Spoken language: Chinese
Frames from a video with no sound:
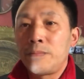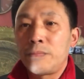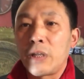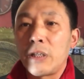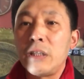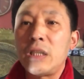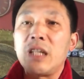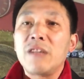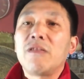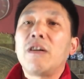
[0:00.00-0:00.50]

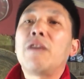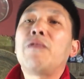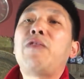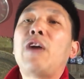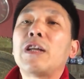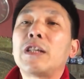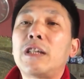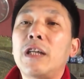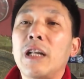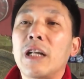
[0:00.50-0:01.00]
等于警方
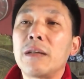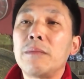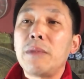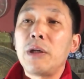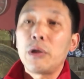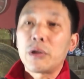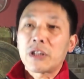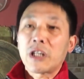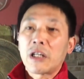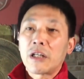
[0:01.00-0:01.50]
放弃了，也
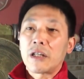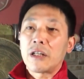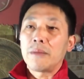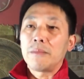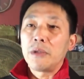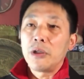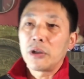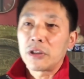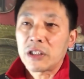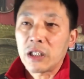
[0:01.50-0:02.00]
没有证人，
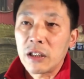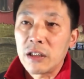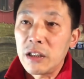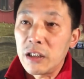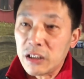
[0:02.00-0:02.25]
没有证